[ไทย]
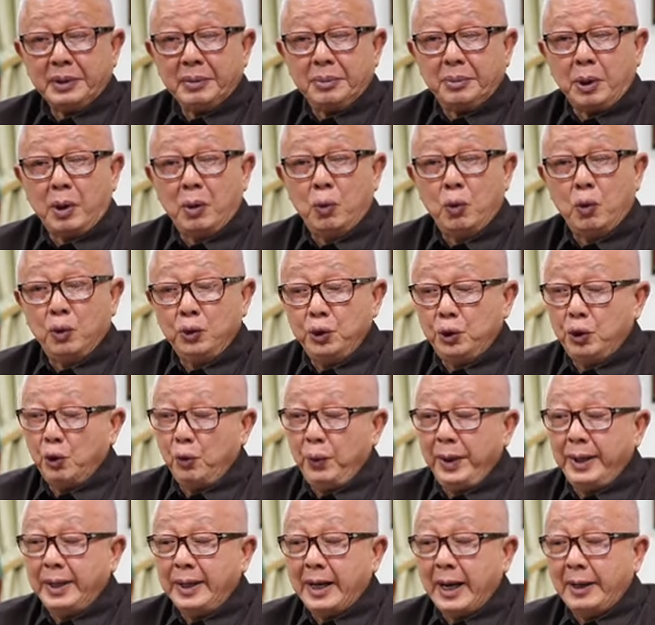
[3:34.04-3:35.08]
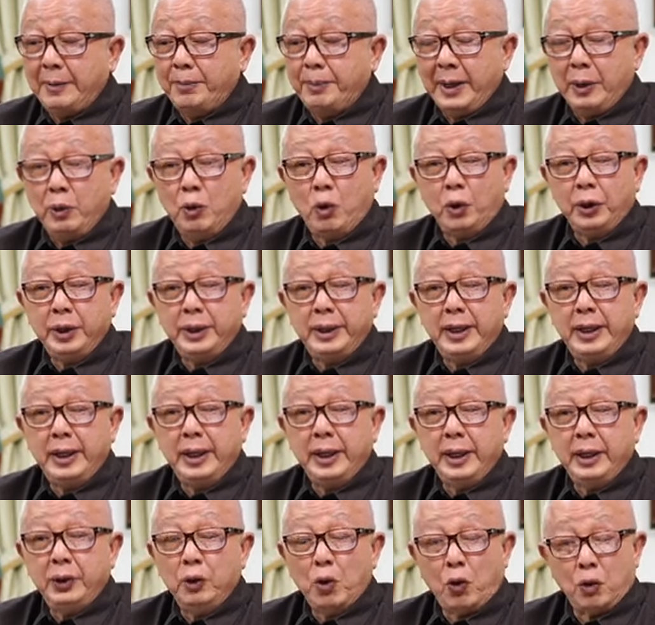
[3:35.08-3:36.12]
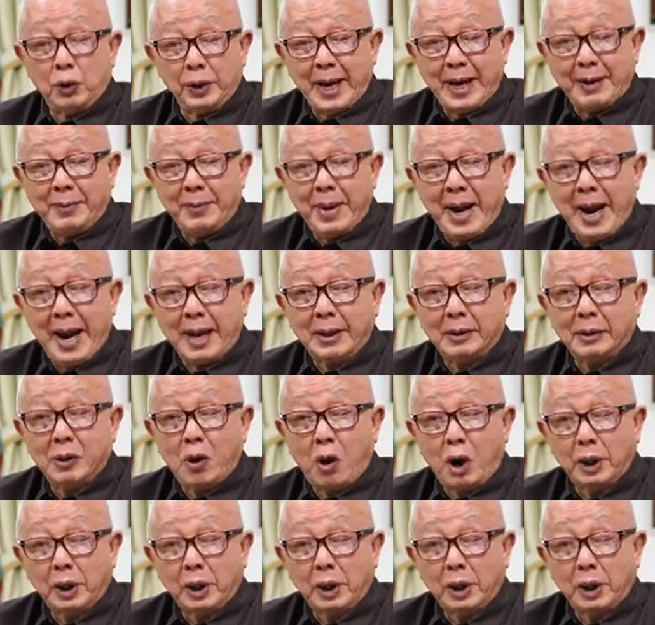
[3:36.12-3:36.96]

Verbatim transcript: เพราะคุณชูวิทย์นั้นเป็นคนที่โด่งดังมาก